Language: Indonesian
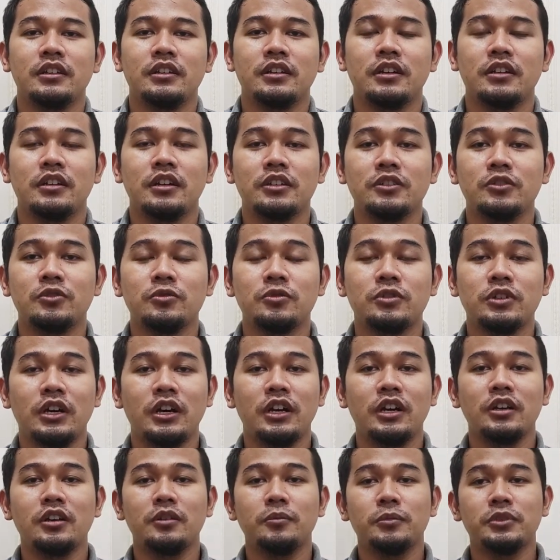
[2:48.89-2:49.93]
Ya dan
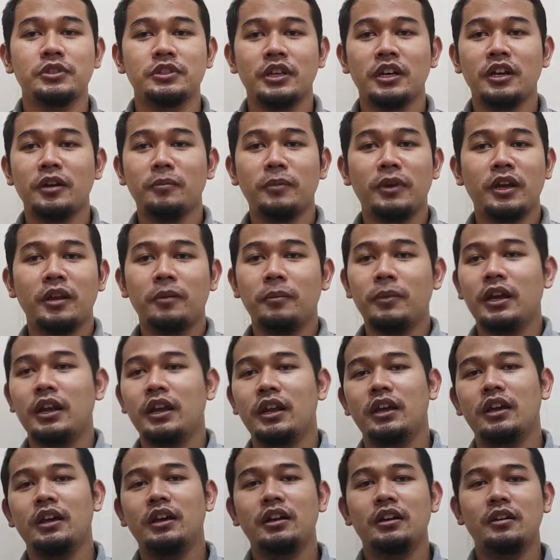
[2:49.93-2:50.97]
juga bisa
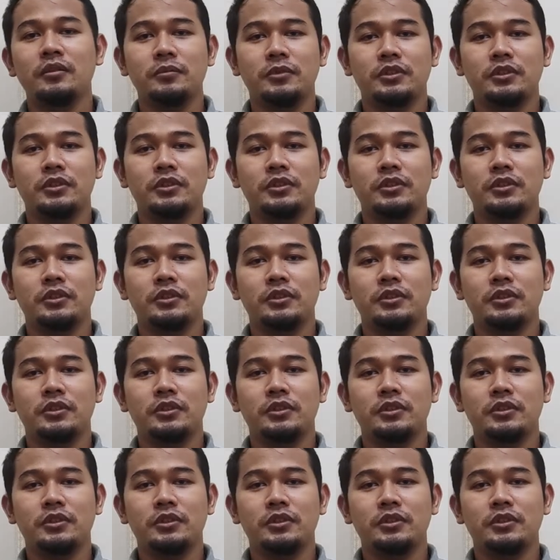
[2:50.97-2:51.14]
kemana-mana.